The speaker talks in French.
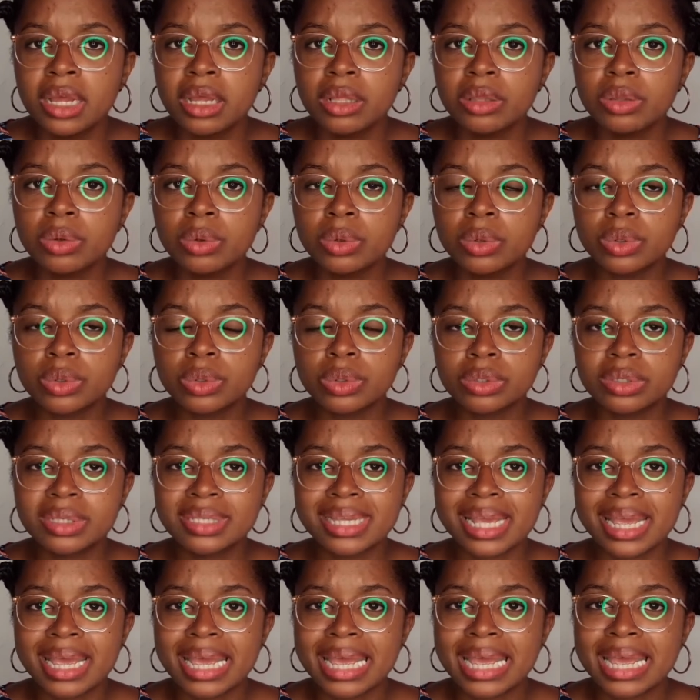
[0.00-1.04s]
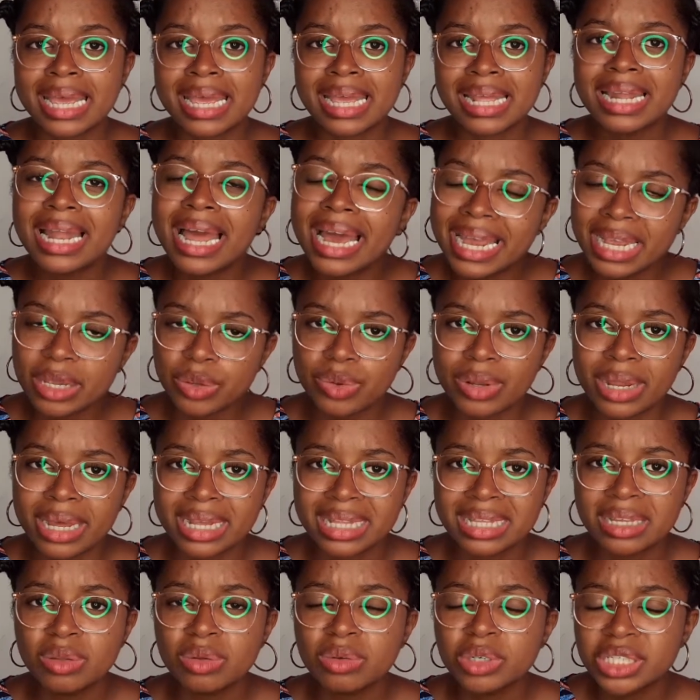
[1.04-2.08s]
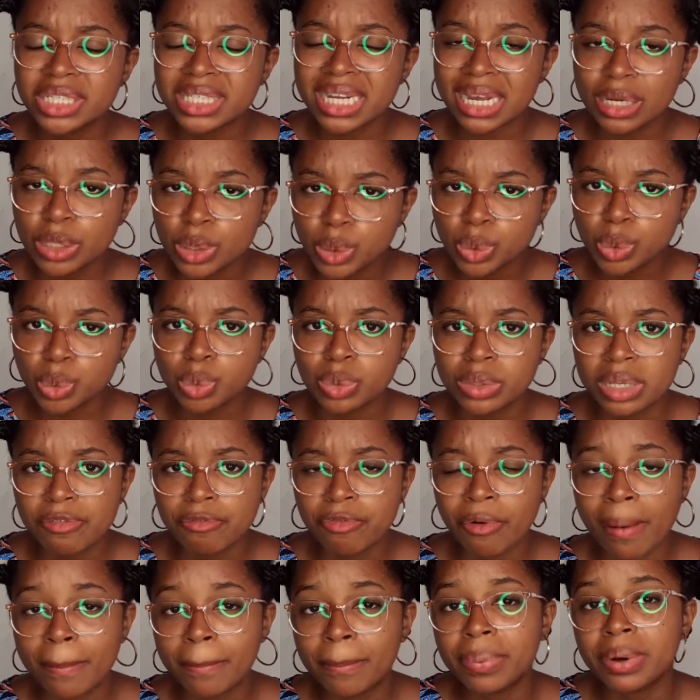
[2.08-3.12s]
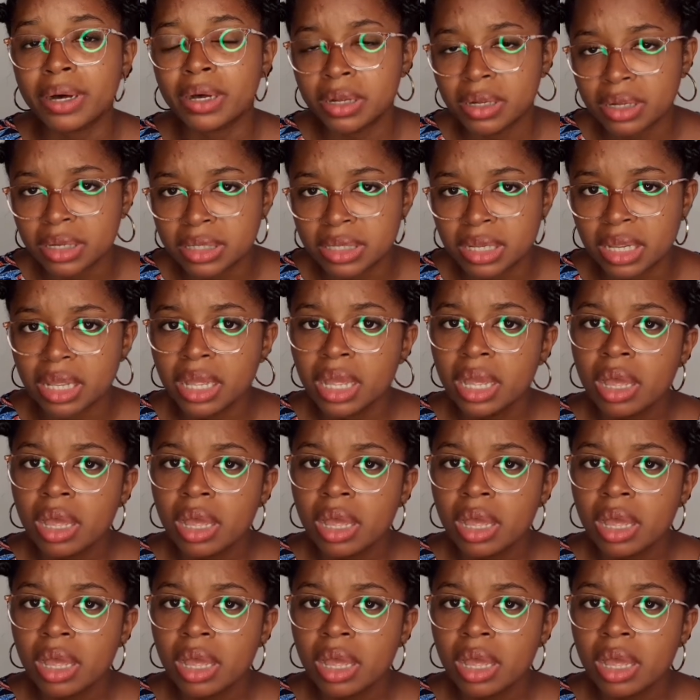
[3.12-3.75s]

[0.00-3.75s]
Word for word: Donc, c'est la régularité. Donc, chaque jour, il faut apprendre.